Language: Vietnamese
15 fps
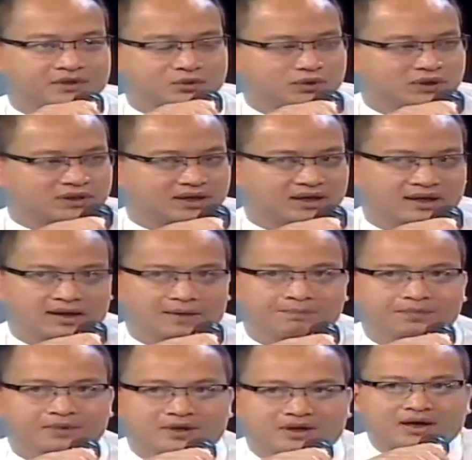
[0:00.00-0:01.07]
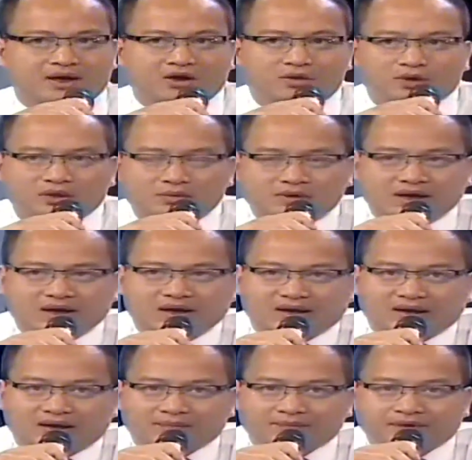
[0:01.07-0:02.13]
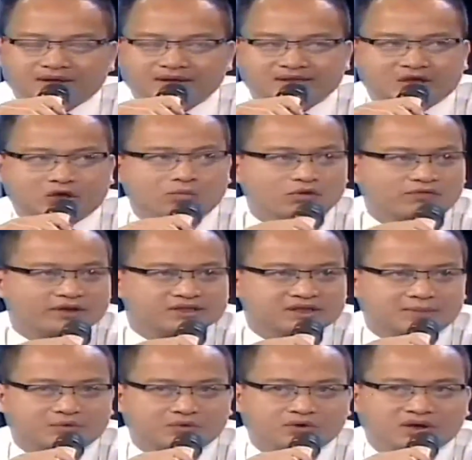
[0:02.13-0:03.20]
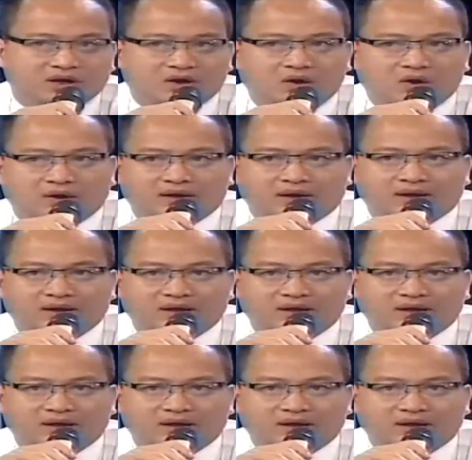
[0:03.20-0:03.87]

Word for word: Chúng ta thấy là gần đây có một thống kê là đến 61% số người được hỏi